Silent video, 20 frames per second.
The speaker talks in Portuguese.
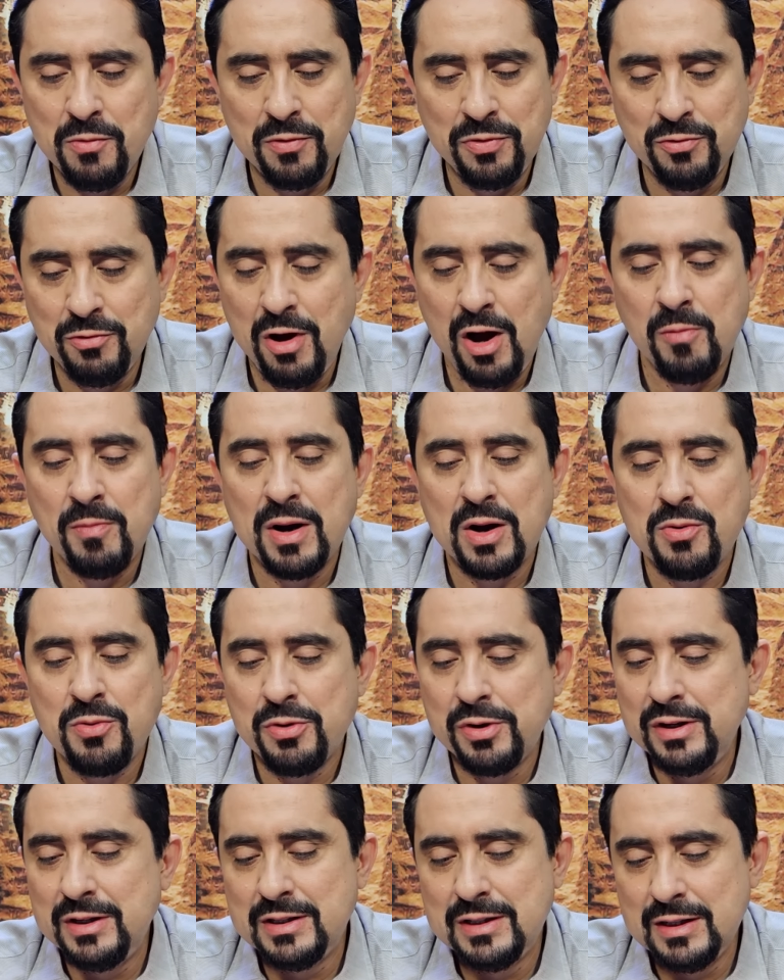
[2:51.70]
não é uma
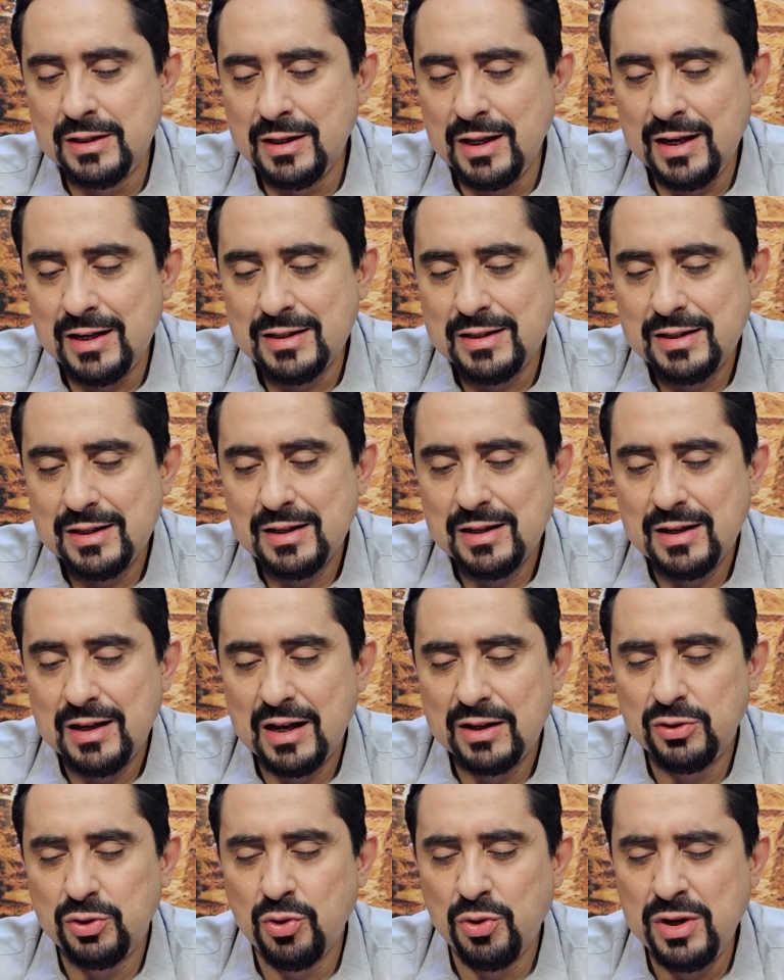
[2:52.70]
coincidência
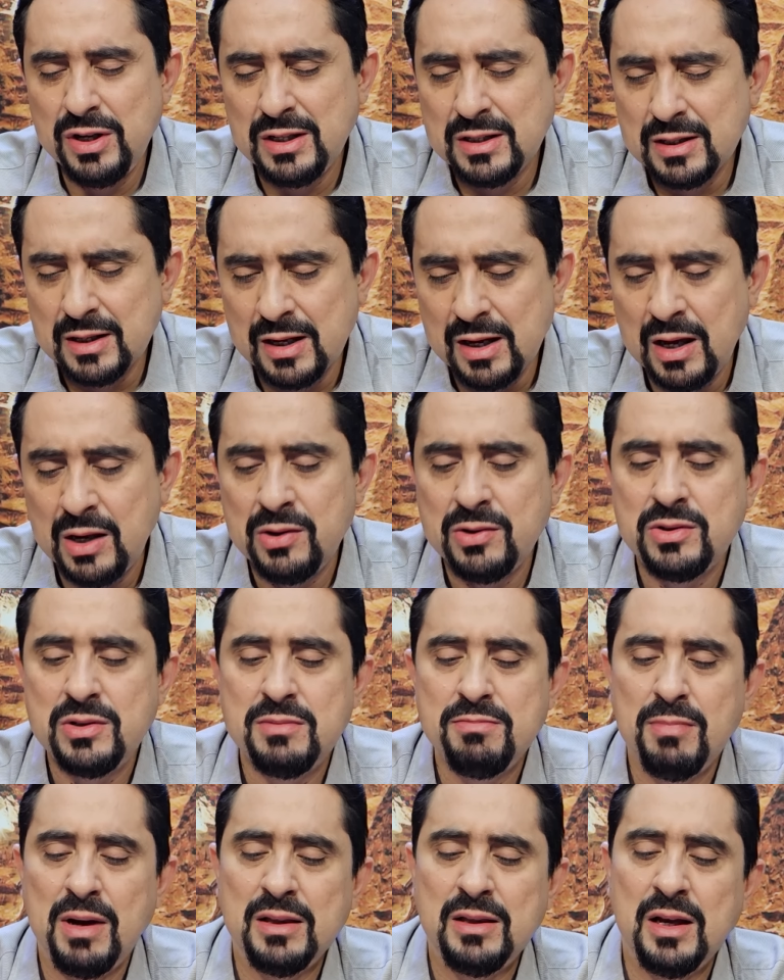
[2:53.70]
há dois
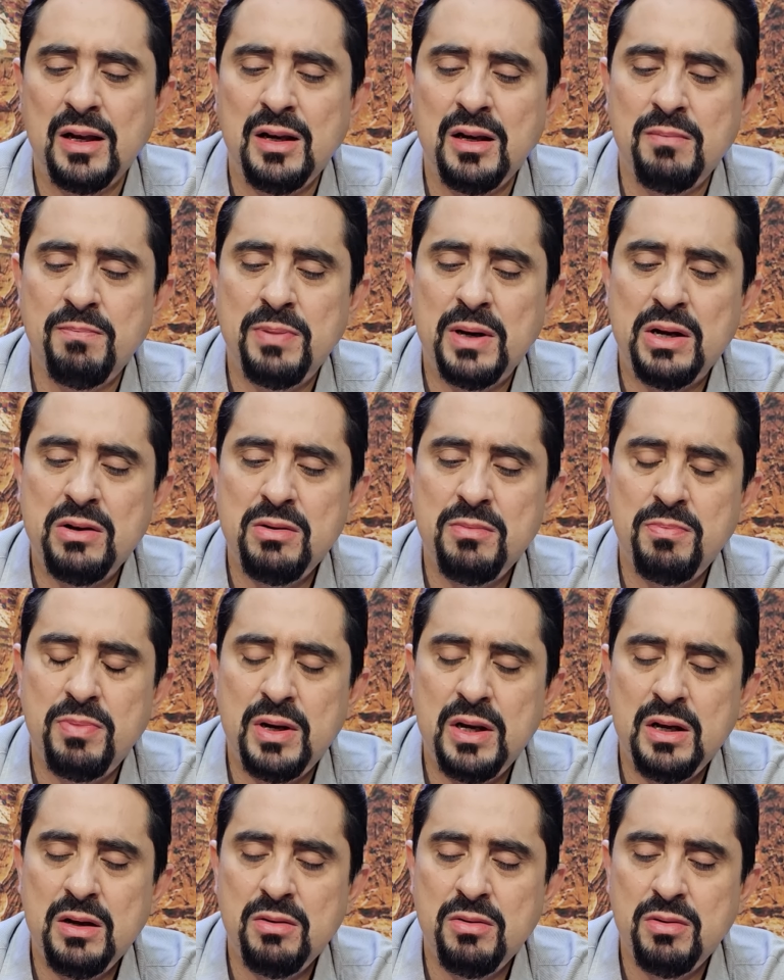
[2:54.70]
anos batalhando para o
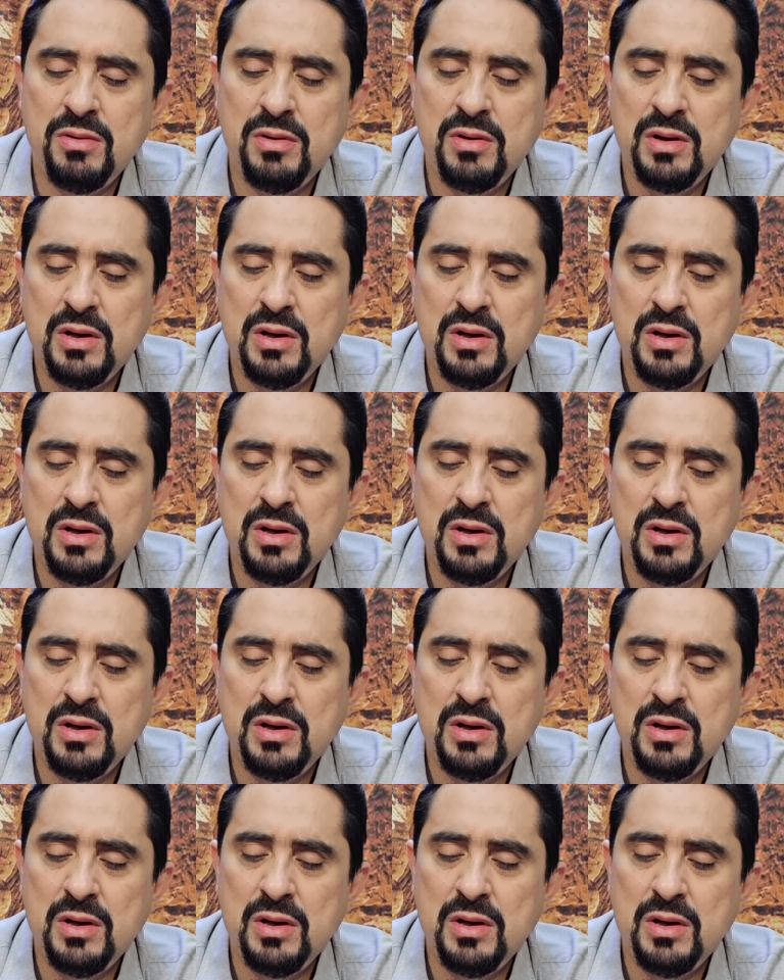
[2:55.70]
emprego.